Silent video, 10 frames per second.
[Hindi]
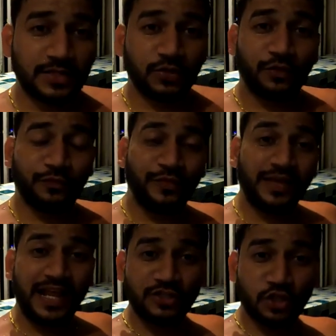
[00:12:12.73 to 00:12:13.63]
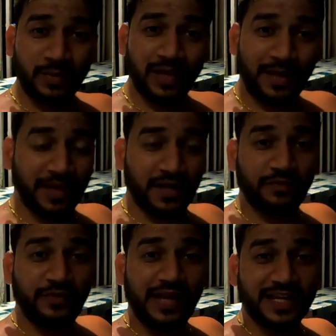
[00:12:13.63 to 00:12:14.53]
तो फिलहाल जो मैं हमारे
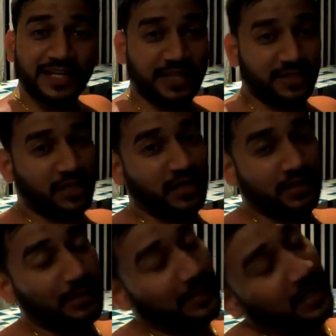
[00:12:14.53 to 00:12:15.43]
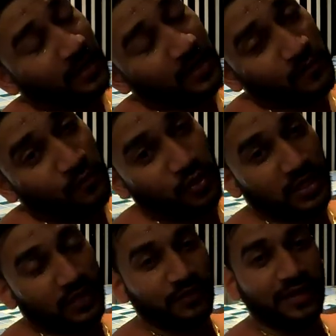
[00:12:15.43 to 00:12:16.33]
विला के अंदर हमारे
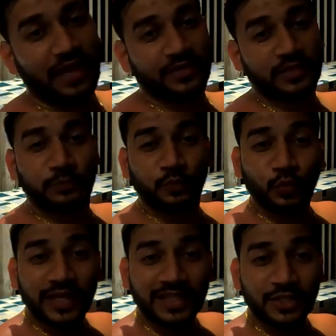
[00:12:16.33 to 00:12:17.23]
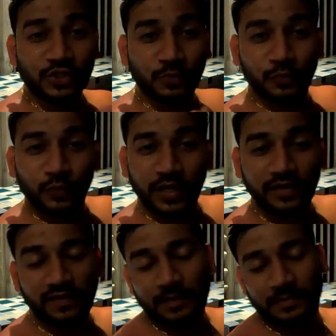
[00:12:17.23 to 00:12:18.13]
वाटर विला विद पूल के अंदर जो पूल
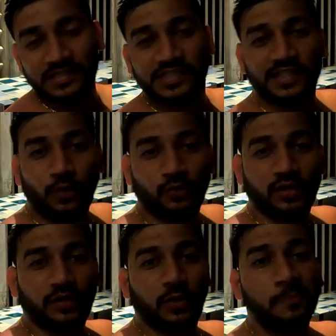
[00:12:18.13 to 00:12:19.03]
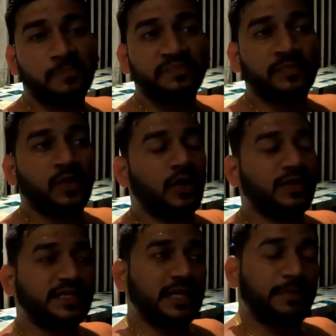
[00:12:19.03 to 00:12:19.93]
है वहाँ पे चिल आउट कर रहा हूँ
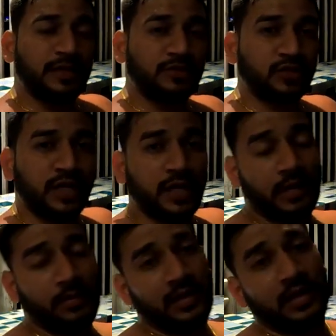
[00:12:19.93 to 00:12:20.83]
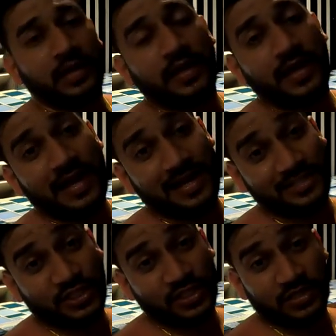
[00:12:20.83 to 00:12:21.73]
और इसके बाद जो है हमारे लिए
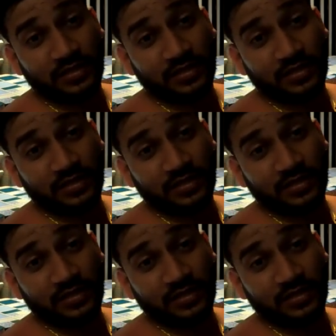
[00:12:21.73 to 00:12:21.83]
आज